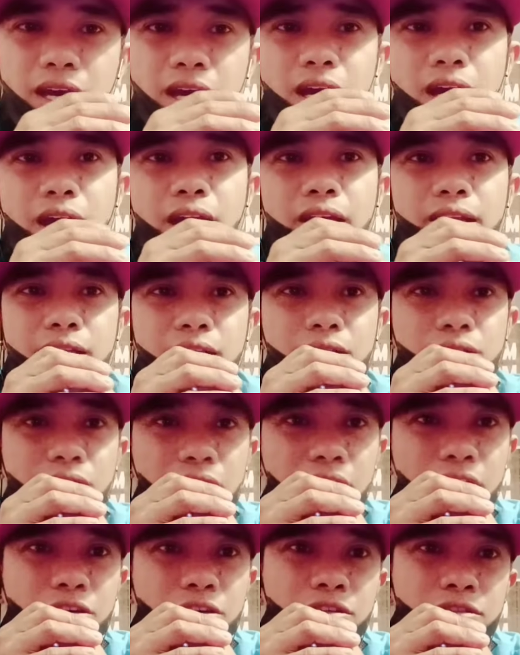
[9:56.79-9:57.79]
And ito
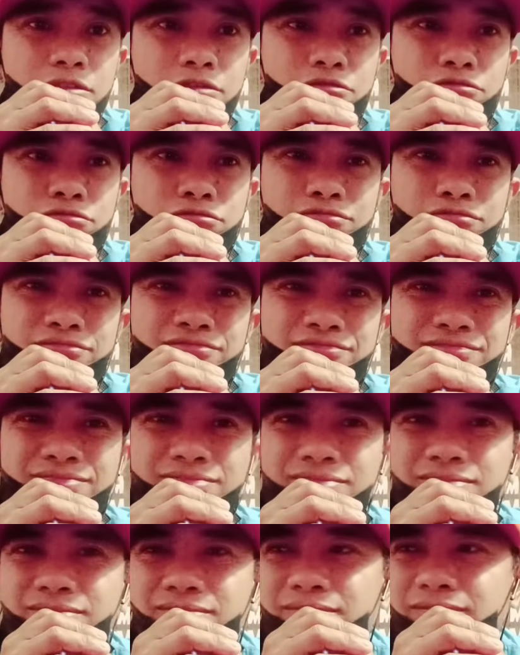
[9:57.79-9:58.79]
na yung
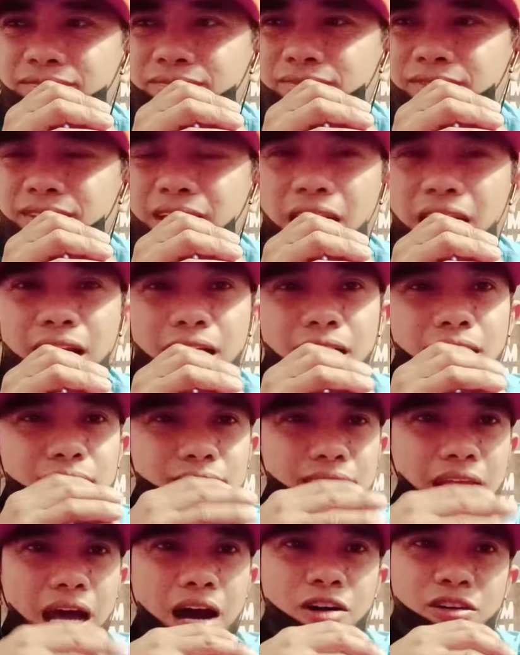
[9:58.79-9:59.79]
talagang
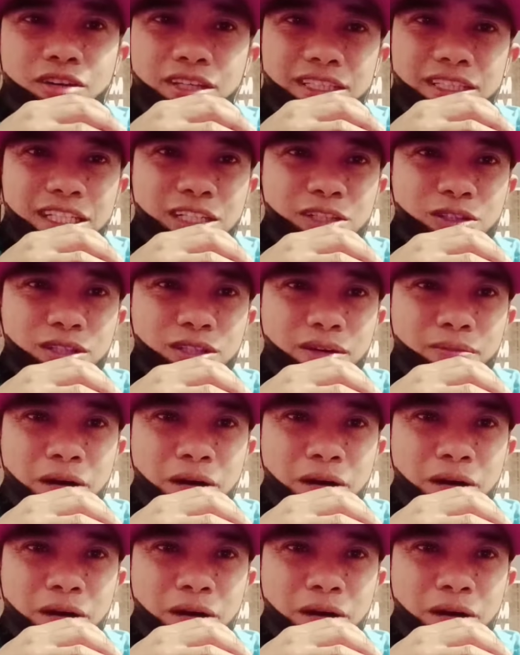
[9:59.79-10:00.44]
taong hindi ko na